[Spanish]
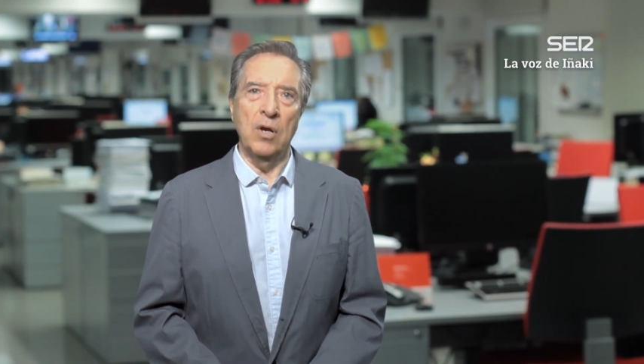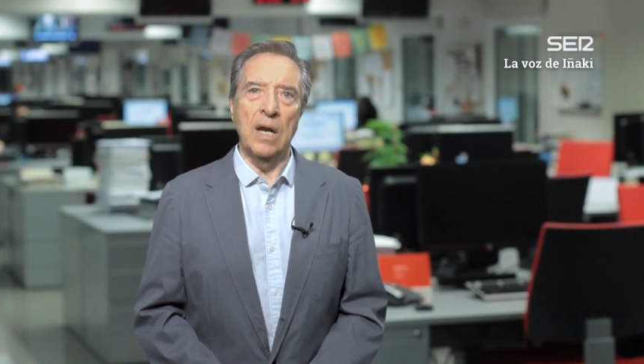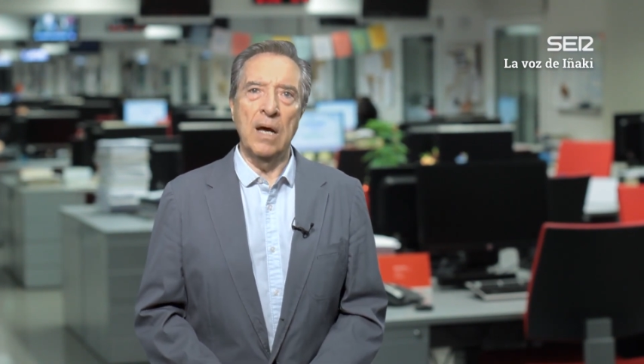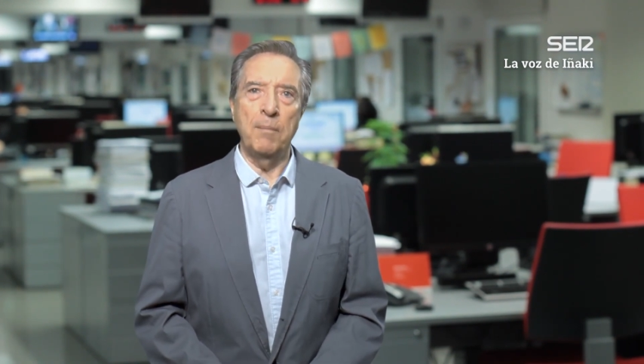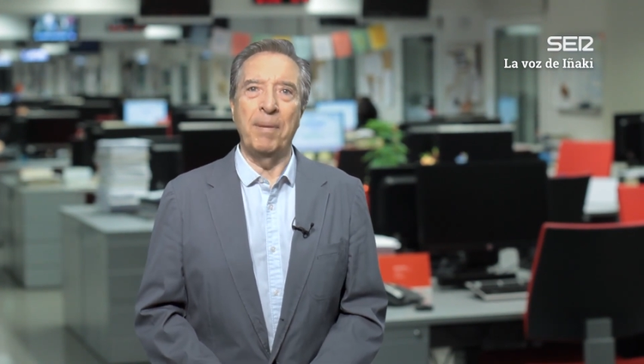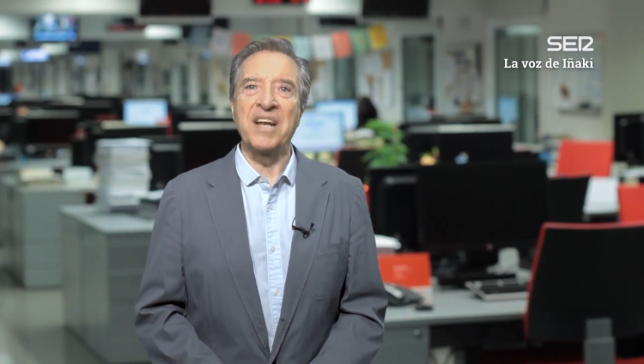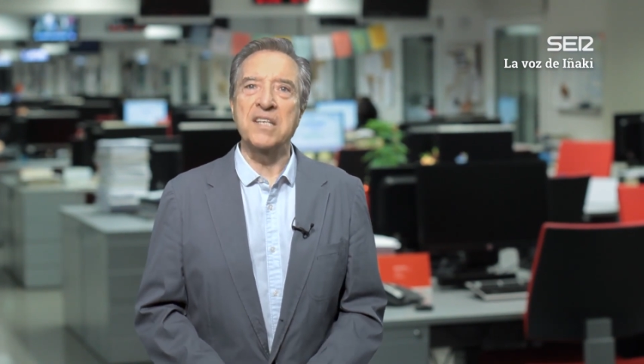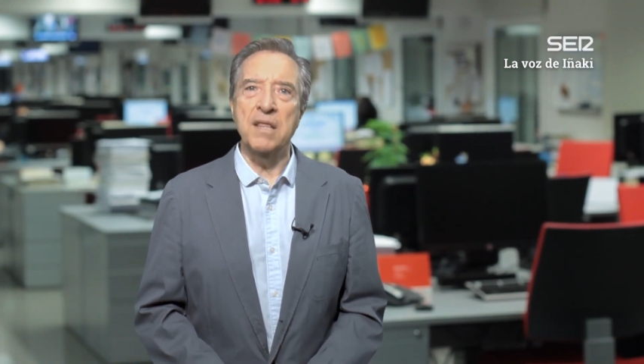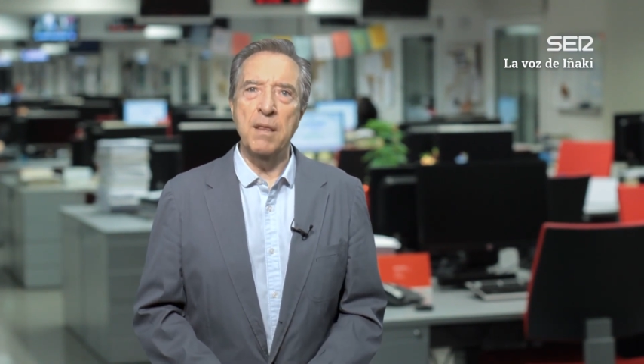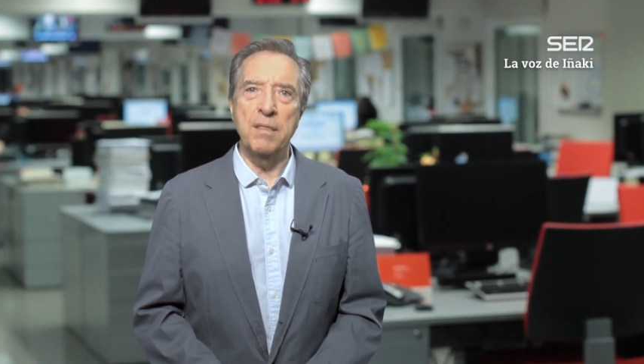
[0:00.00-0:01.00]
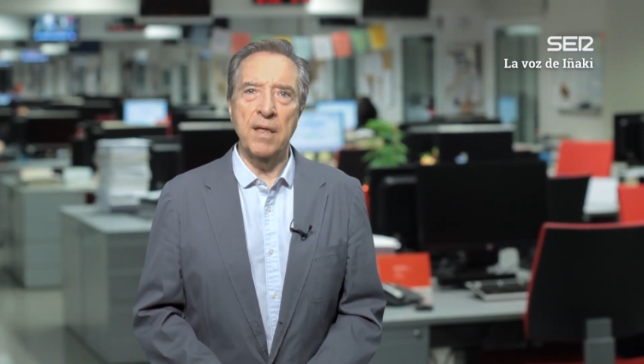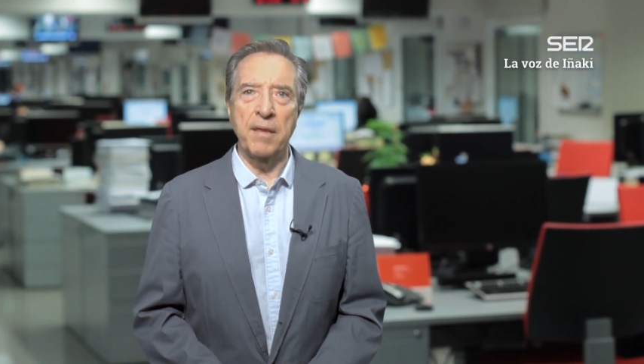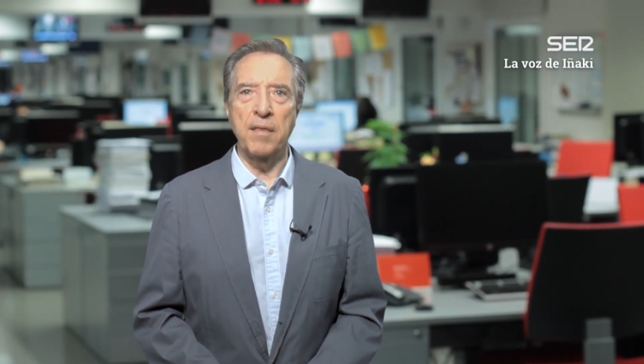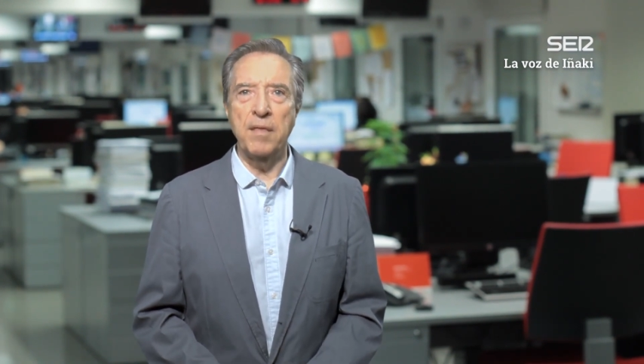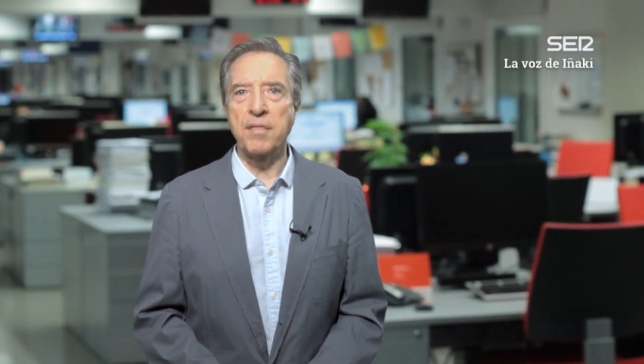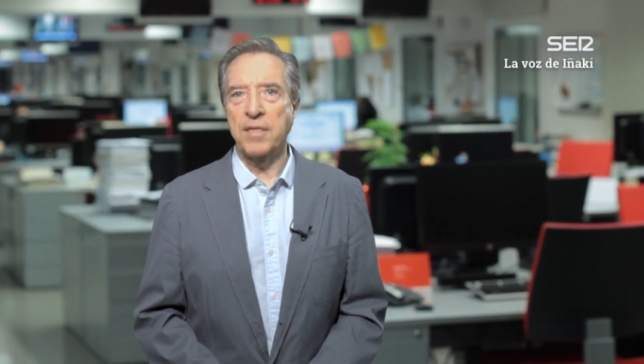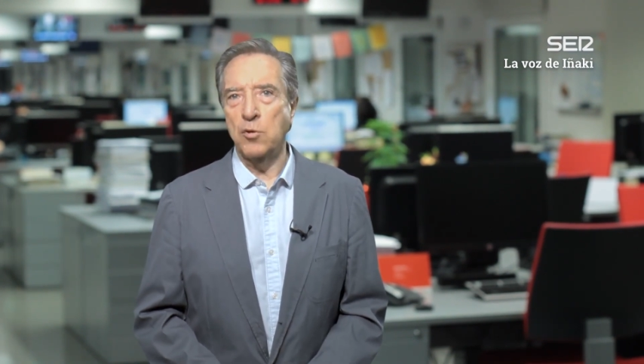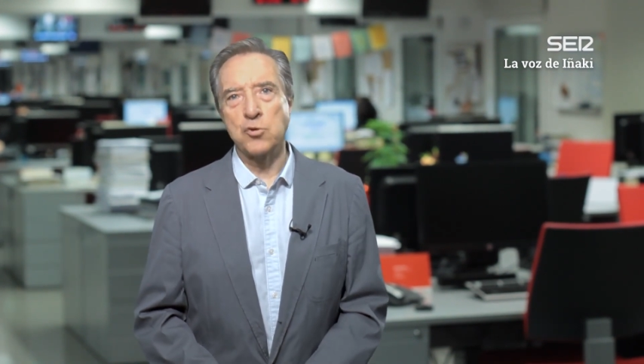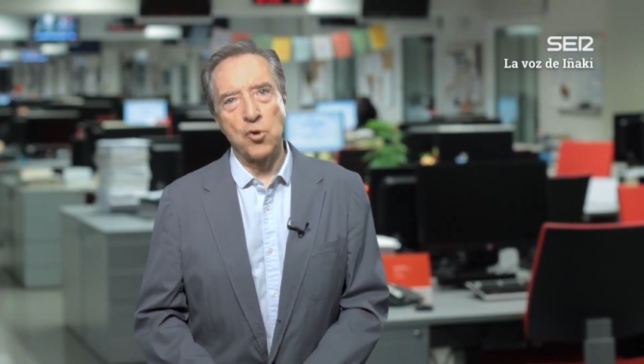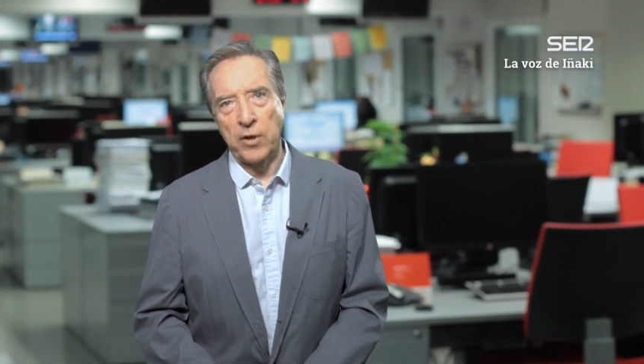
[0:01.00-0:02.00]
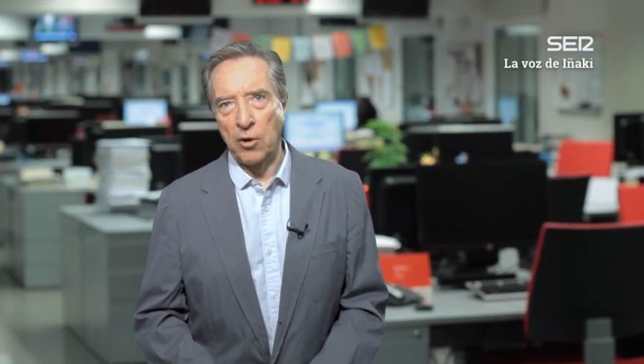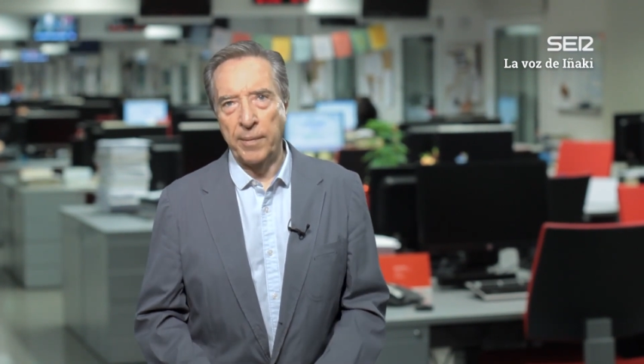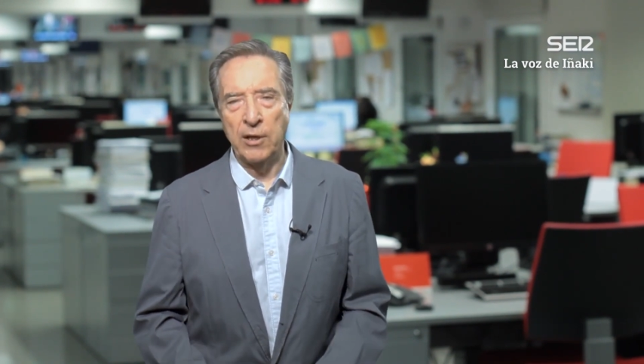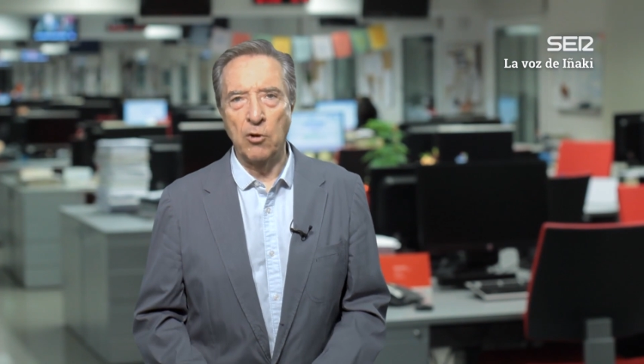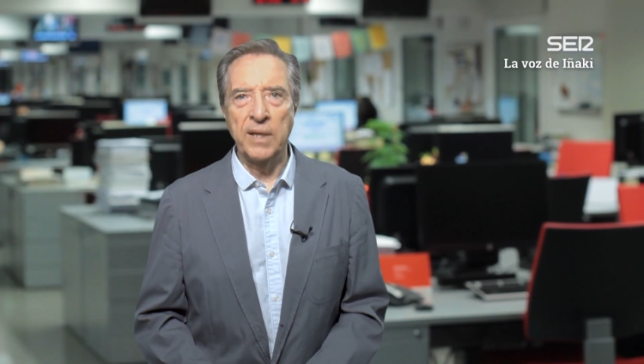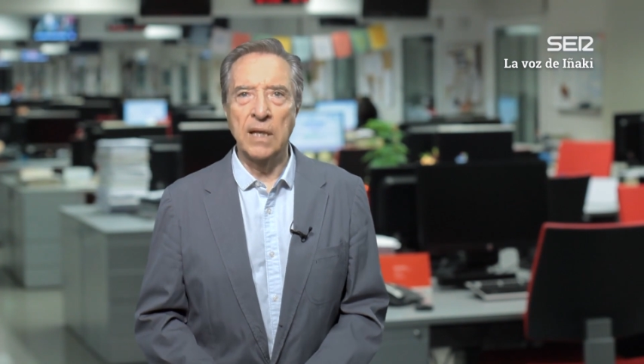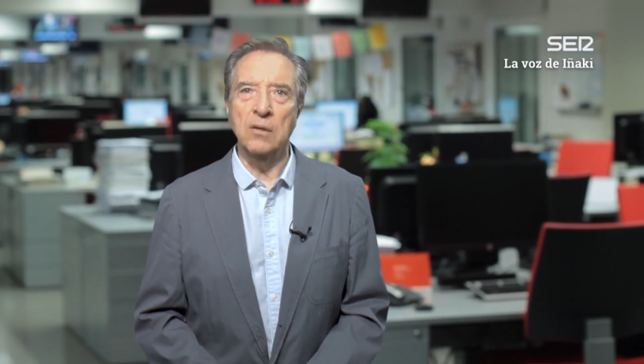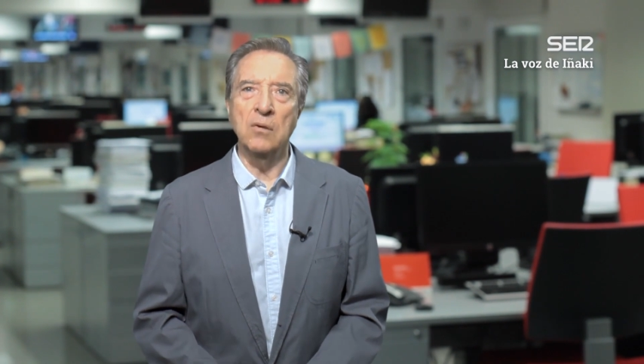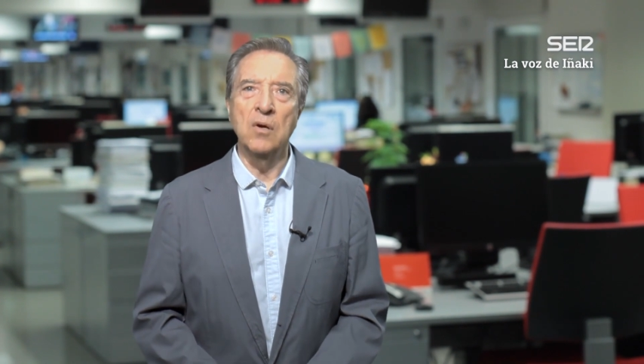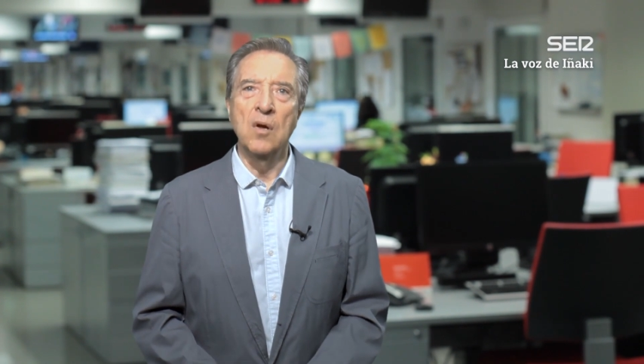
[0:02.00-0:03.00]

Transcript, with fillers: la presidencia de Diez Ayuso, que lo vaya olvidando